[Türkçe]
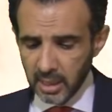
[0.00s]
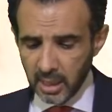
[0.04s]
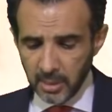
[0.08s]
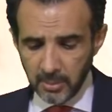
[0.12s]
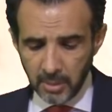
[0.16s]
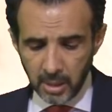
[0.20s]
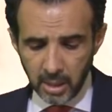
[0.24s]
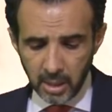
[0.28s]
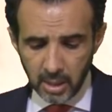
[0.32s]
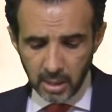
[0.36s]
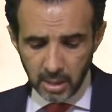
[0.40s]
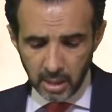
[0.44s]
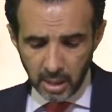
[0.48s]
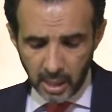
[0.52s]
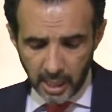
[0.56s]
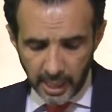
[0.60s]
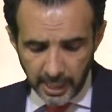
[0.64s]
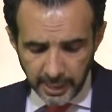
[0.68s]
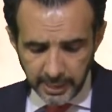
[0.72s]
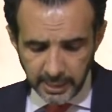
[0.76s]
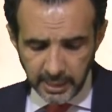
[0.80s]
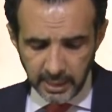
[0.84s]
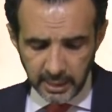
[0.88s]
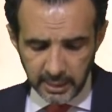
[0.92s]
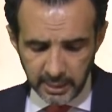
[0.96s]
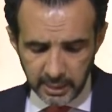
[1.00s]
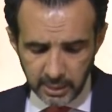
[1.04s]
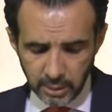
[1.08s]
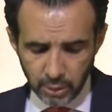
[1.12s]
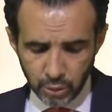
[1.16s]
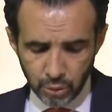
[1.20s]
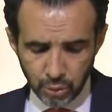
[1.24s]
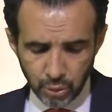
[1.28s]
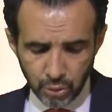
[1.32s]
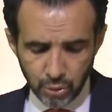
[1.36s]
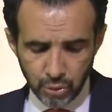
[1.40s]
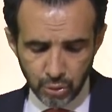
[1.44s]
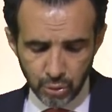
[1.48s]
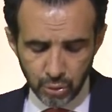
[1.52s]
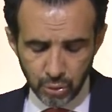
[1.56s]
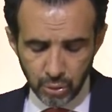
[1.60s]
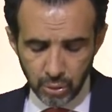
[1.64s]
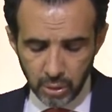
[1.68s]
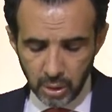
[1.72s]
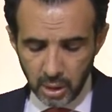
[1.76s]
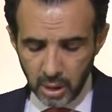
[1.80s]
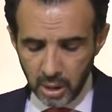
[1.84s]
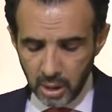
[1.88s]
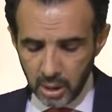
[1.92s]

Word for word: Ama annenin çocuğu